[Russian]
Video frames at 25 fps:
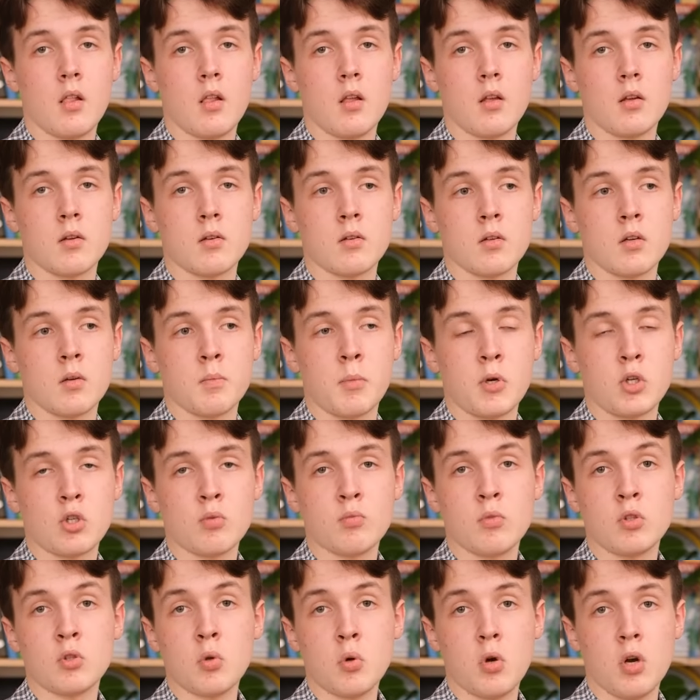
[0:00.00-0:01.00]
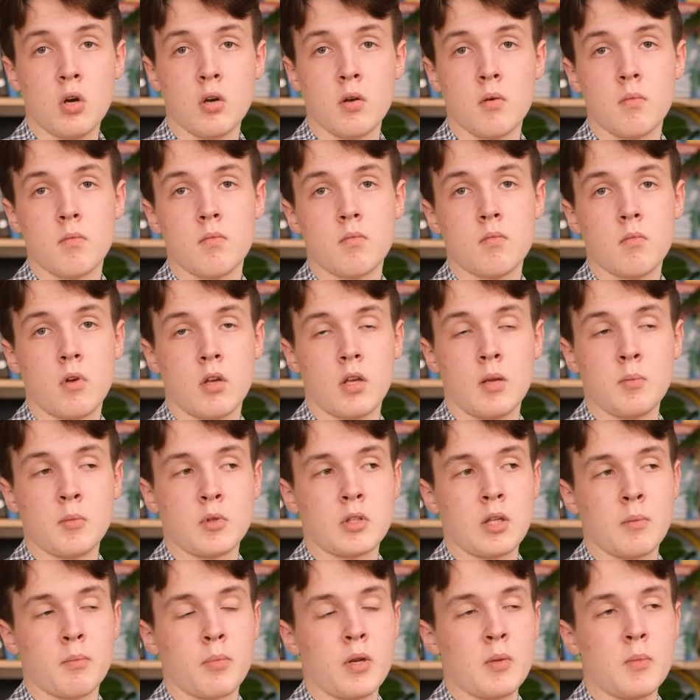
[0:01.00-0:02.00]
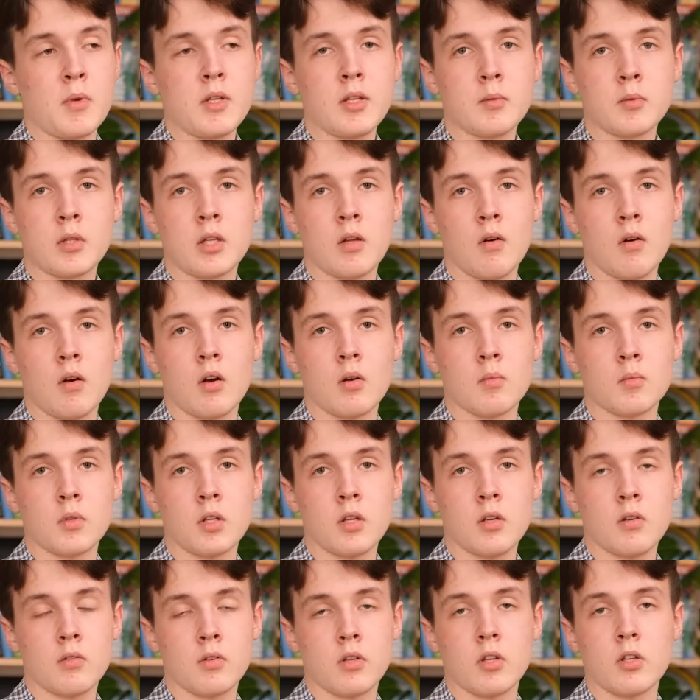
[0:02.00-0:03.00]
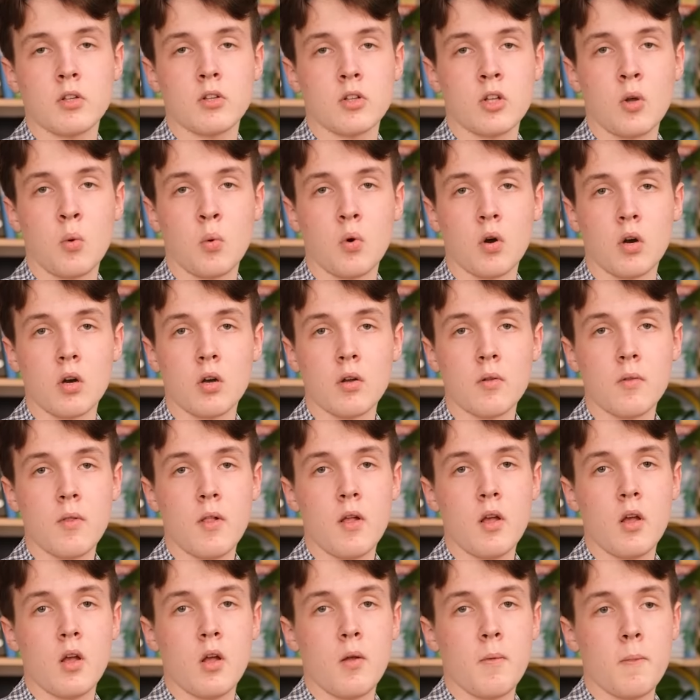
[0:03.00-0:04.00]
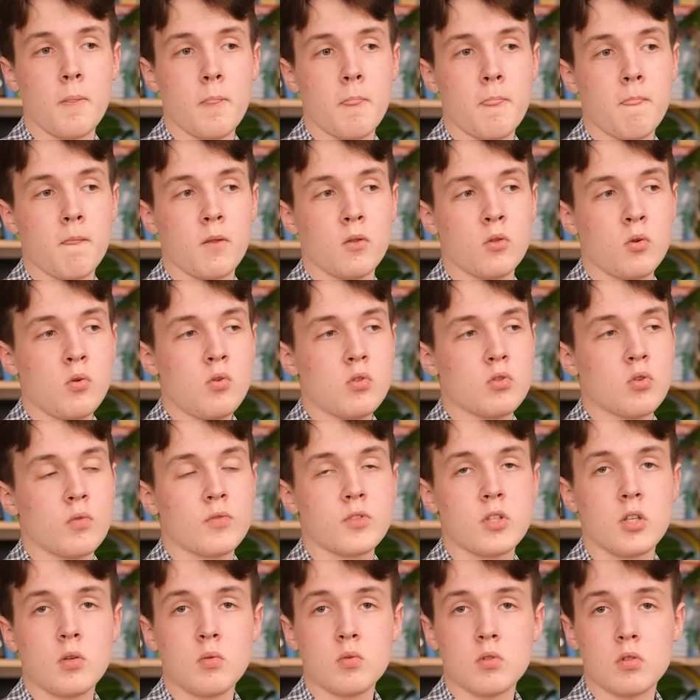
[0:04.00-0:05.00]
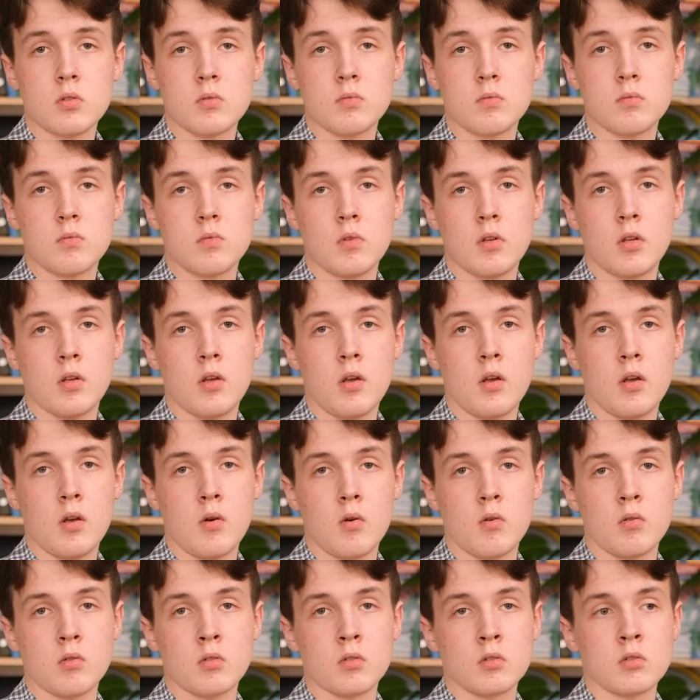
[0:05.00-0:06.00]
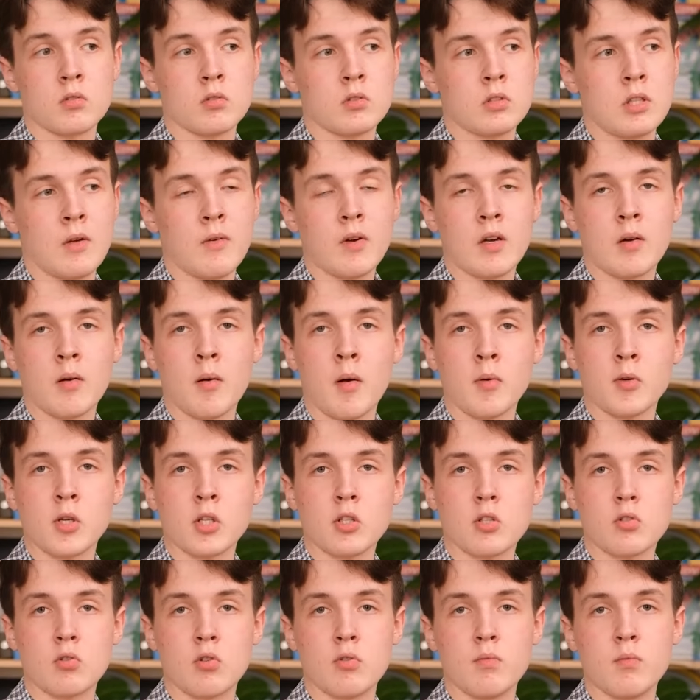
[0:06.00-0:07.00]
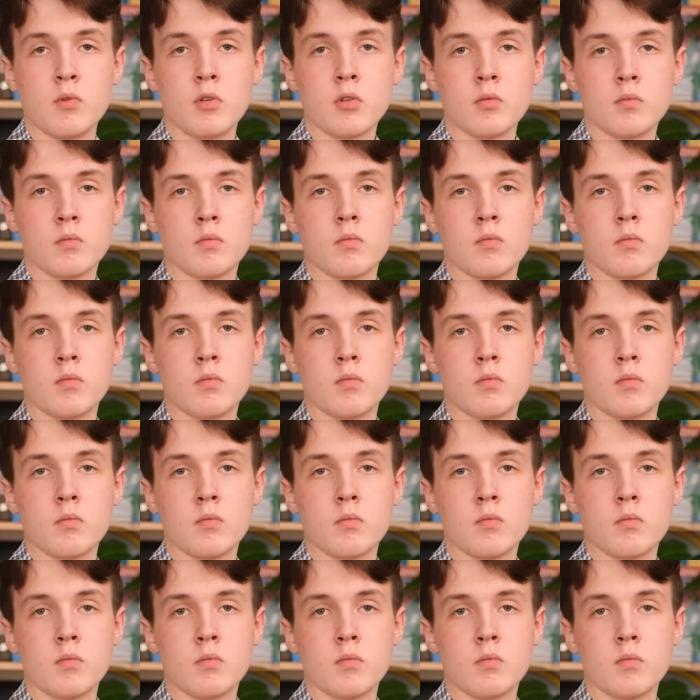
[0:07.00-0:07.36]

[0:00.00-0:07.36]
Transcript: Э, Причем не только каким-то там предметным навыкам, да, в каких-то науках, но и soft skills, навыкам общаться с людьми,